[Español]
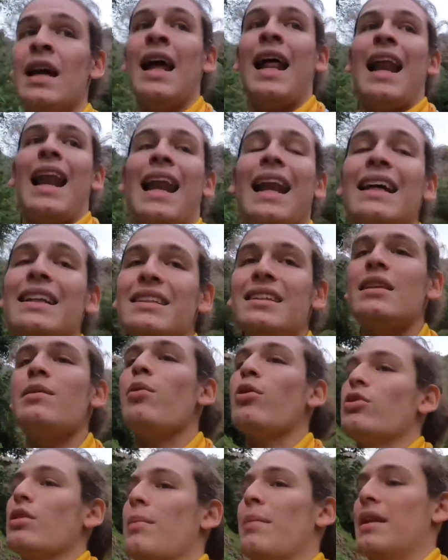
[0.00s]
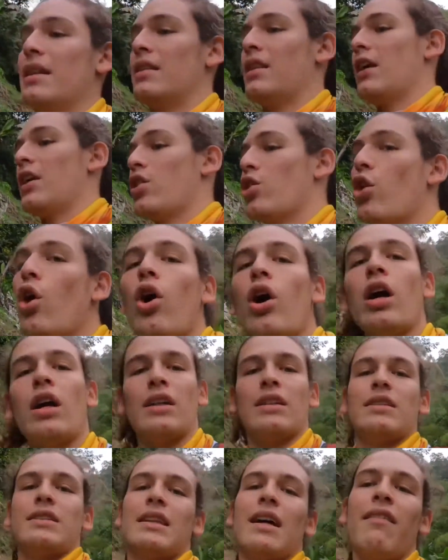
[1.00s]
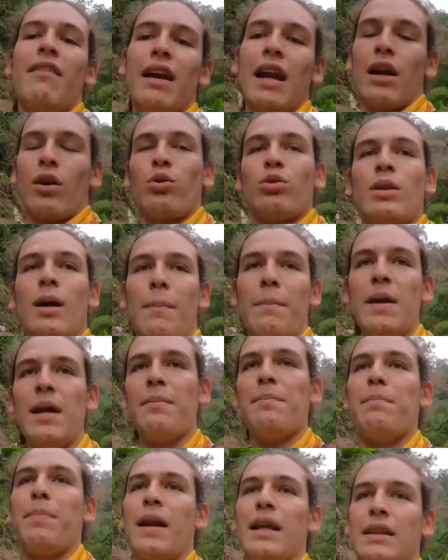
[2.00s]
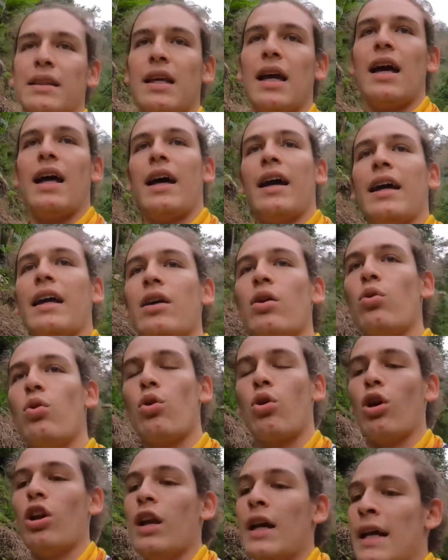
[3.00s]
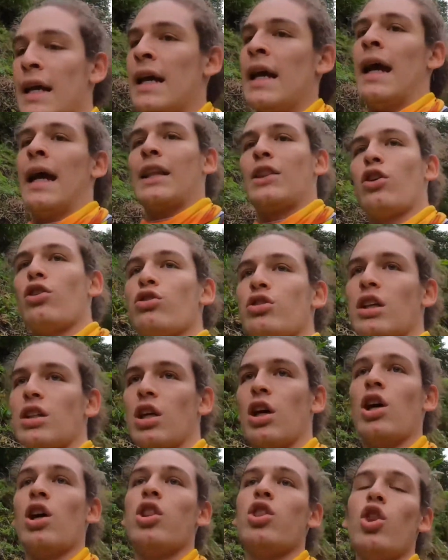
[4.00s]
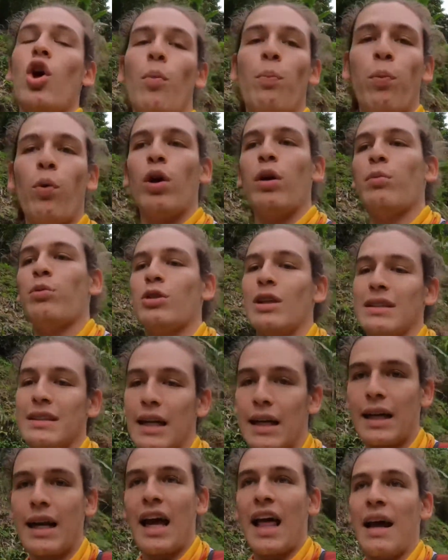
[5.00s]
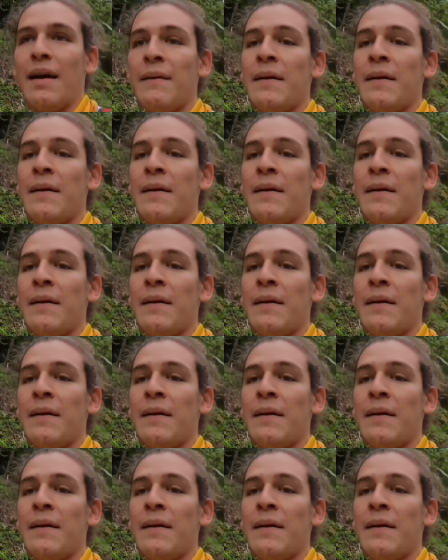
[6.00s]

Lastimosamente no en que estaba la ruta bien planteada en Google, entonces no pudimos hacer nada.